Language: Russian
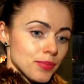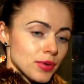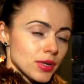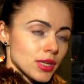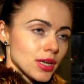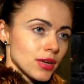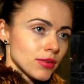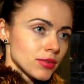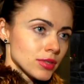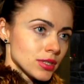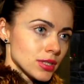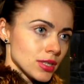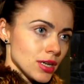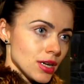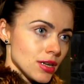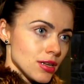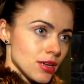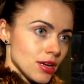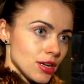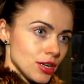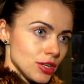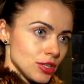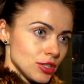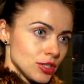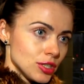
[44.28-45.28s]
продавцы, они
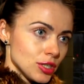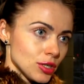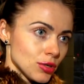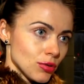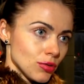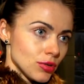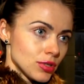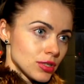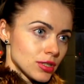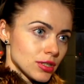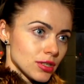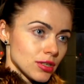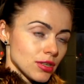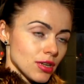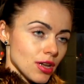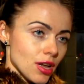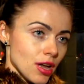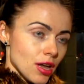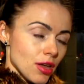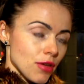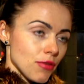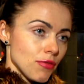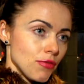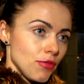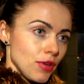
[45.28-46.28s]
ориентируются
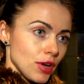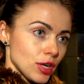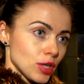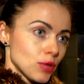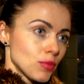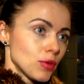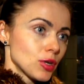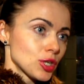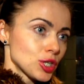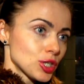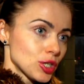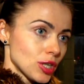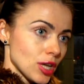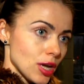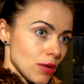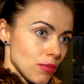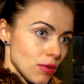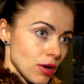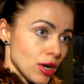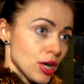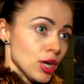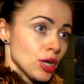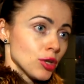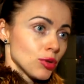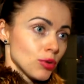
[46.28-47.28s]
на эффект
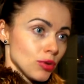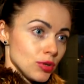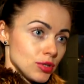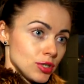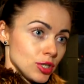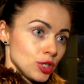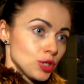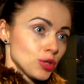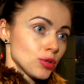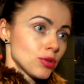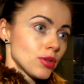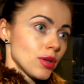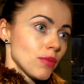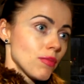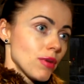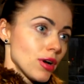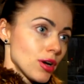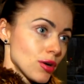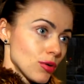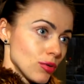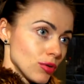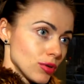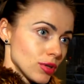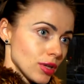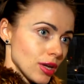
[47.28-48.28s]
масштаба, то есть за счет
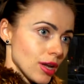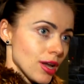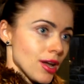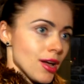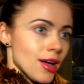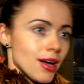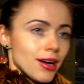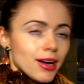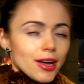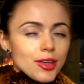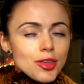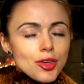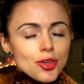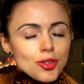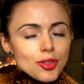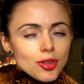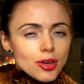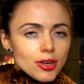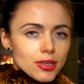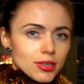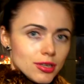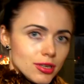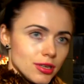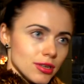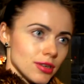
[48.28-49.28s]
оборота. Конечно,
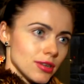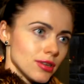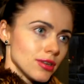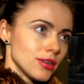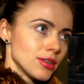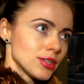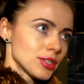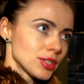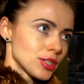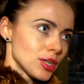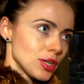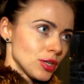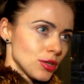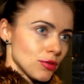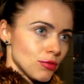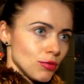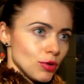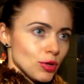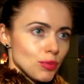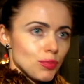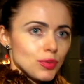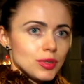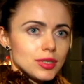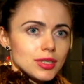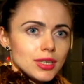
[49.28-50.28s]
они а,
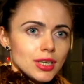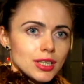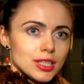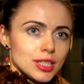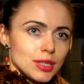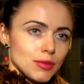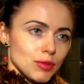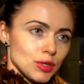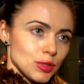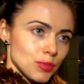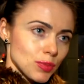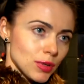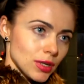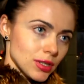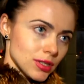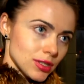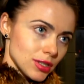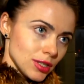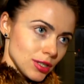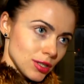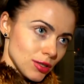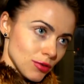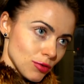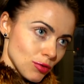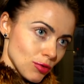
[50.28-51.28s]
скидывают
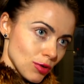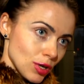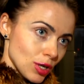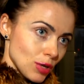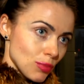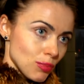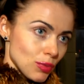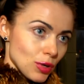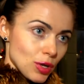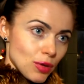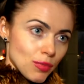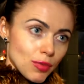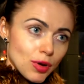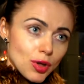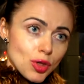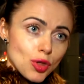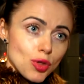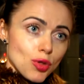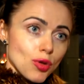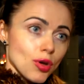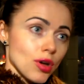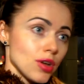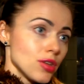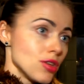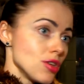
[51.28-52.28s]
50-70%, но надо понимать,
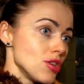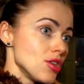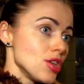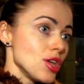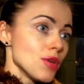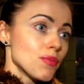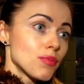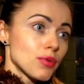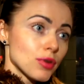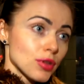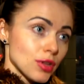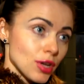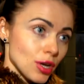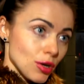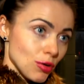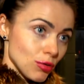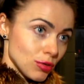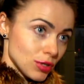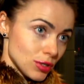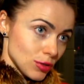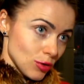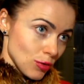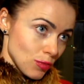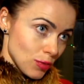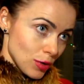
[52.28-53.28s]
что они не продают
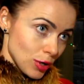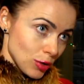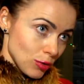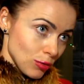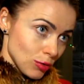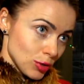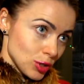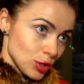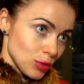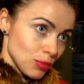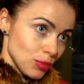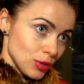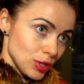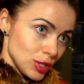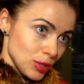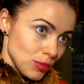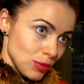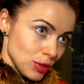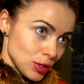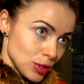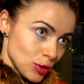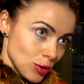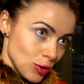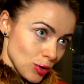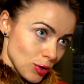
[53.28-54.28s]
свою продукцию по
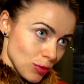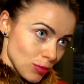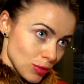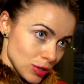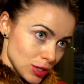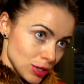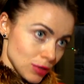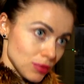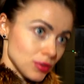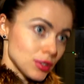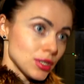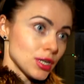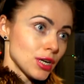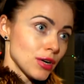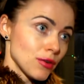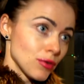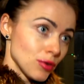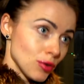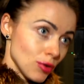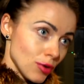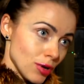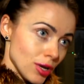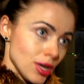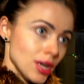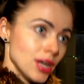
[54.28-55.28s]
себестоимости. Все
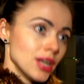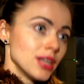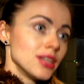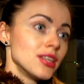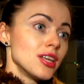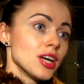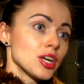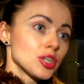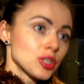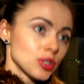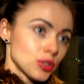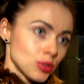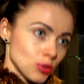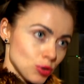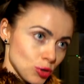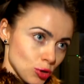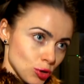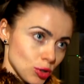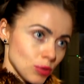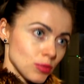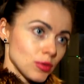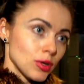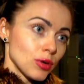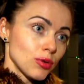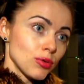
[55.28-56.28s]
равно, даже с
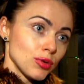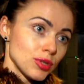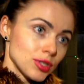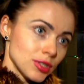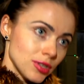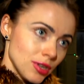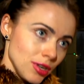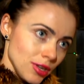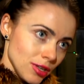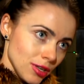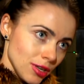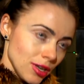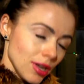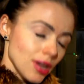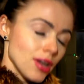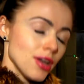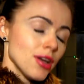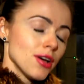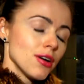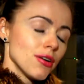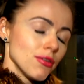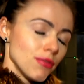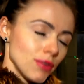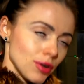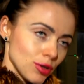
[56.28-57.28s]
учетом такой скидки,
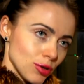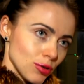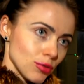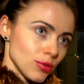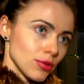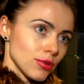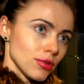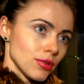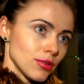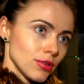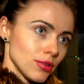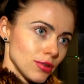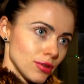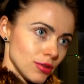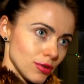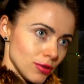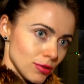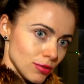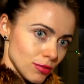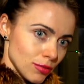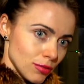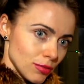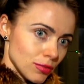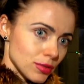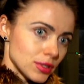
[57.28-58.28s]
в эту
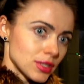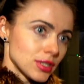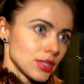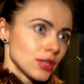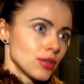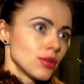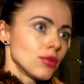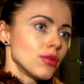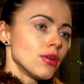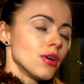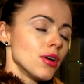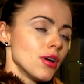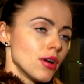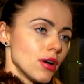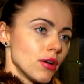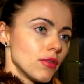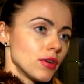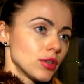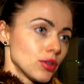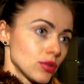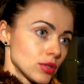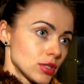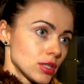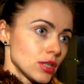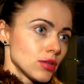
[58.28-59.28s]
а, цену, в
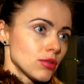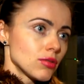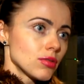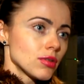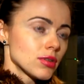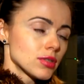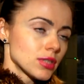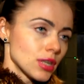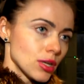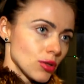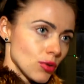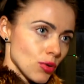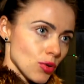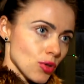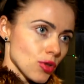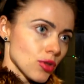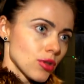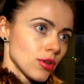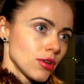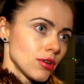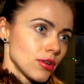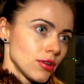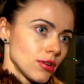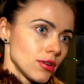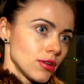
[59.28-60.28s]
эту цену
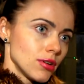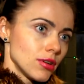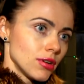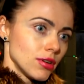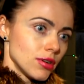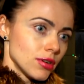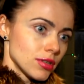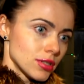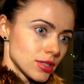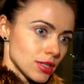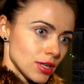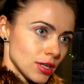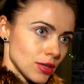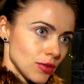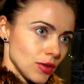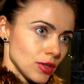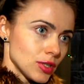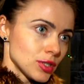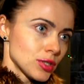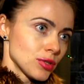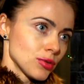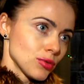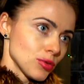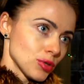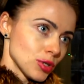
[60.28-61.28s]
заложена, а, соответственно,